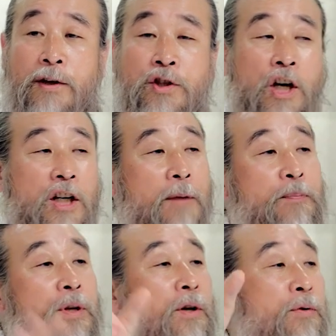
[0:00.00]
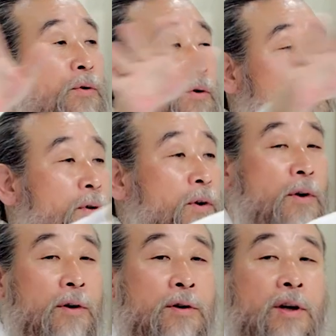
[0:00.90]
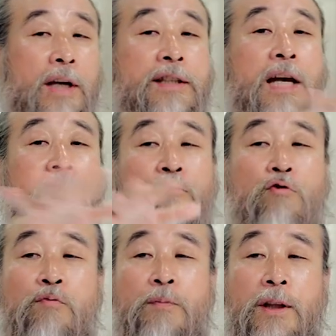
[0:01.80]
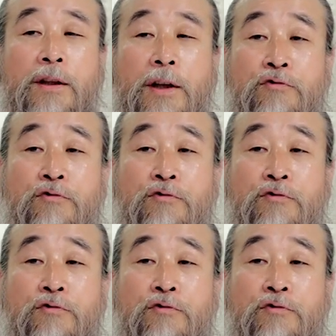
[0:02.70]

천하 비경도 거기에 사는 국민들의